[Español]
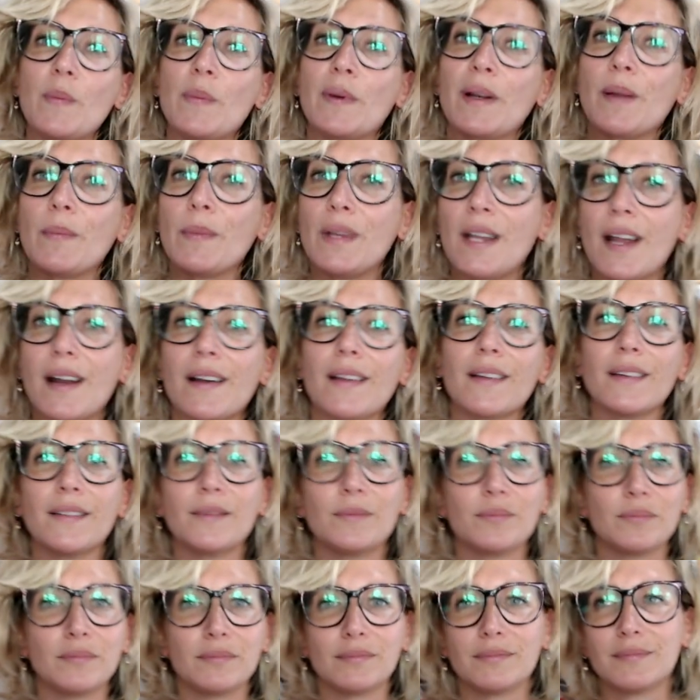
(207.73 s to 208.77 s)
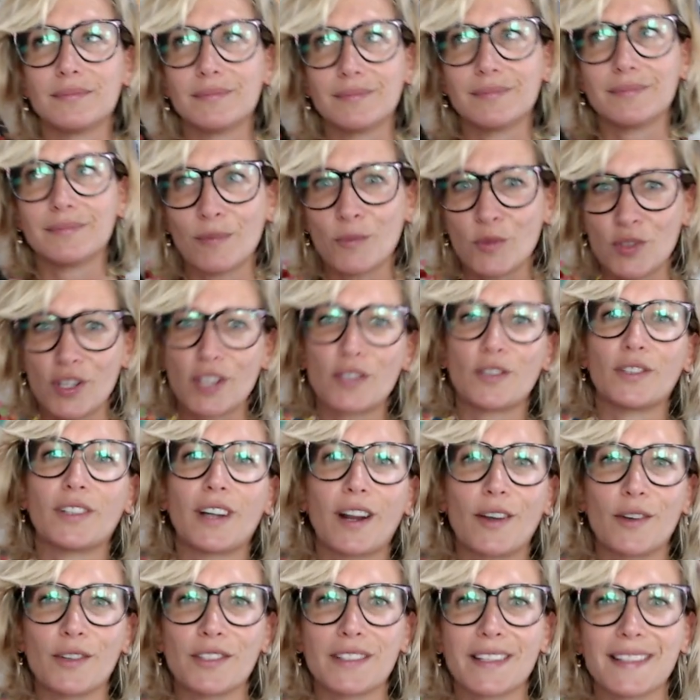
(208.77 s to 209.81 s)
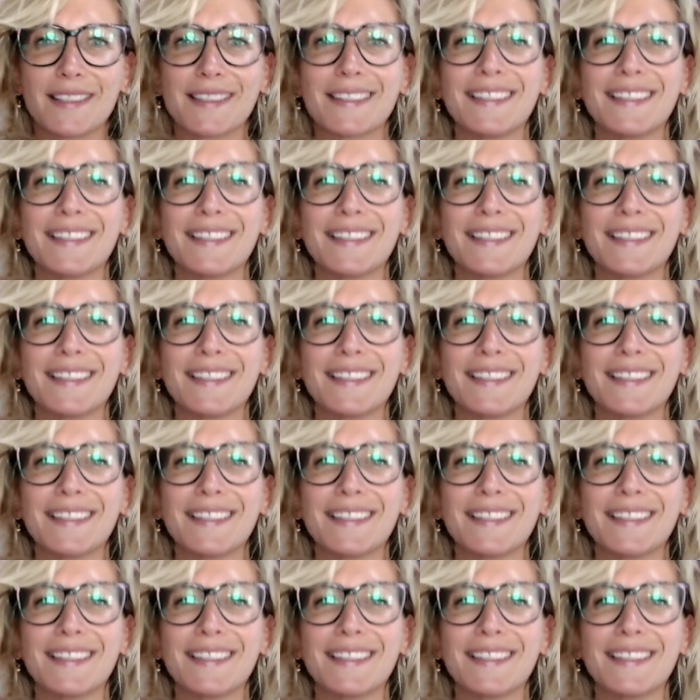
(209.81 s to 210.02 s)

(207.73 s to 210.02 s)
para mirar muchas otras cosas.